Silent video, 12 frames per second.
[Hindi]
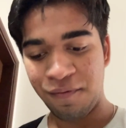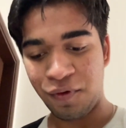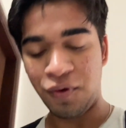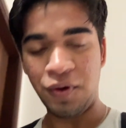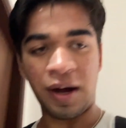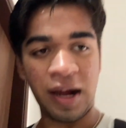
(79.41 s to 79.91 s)
वो
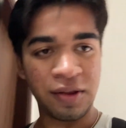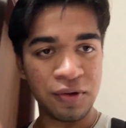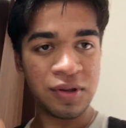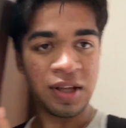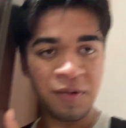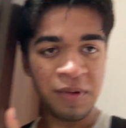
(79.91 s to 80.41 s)
रात को
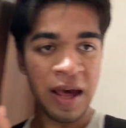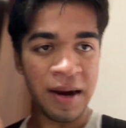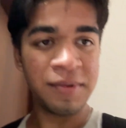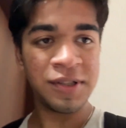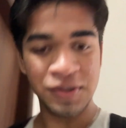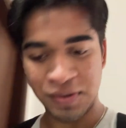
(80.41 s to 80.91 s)
दस ग्यारह
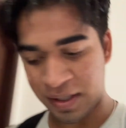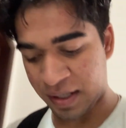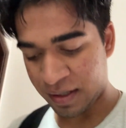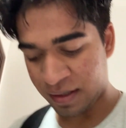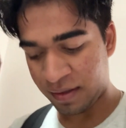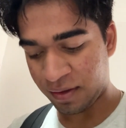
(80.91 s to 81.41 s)
बजे होती
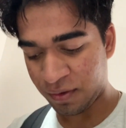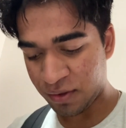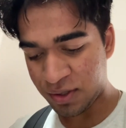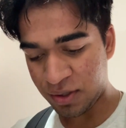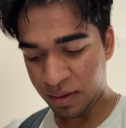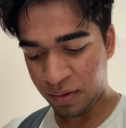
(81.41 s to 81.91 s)
है
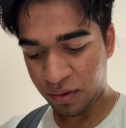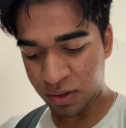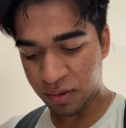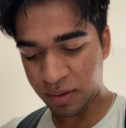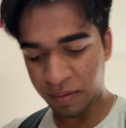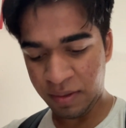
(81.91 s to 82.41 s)
सोच लो सोच
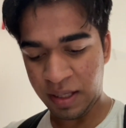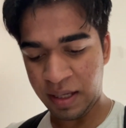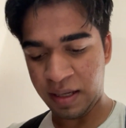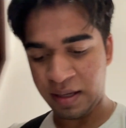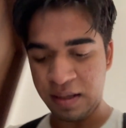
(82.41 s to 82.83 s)
लो मतलब ये